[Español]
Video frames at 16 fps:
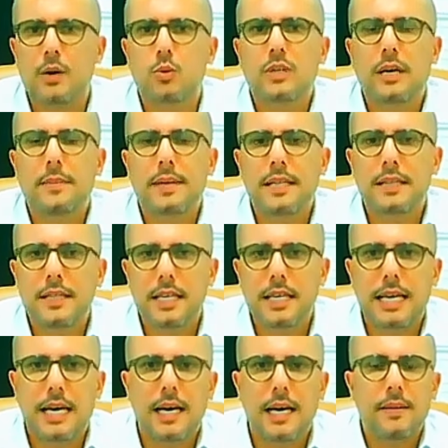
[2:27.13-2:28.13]
una
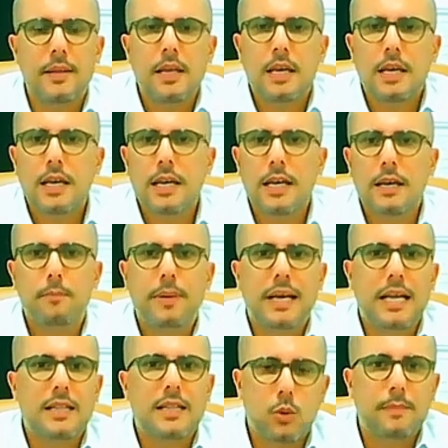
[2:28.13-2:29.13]
mentira eh,
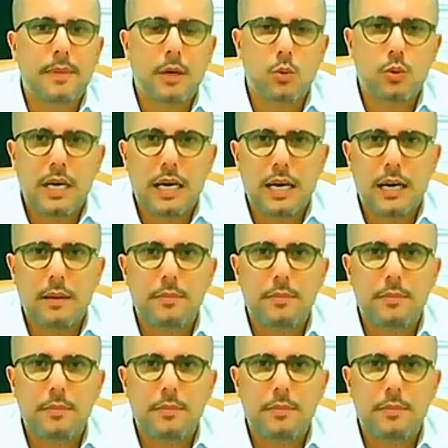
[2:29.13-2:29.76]
para tapar una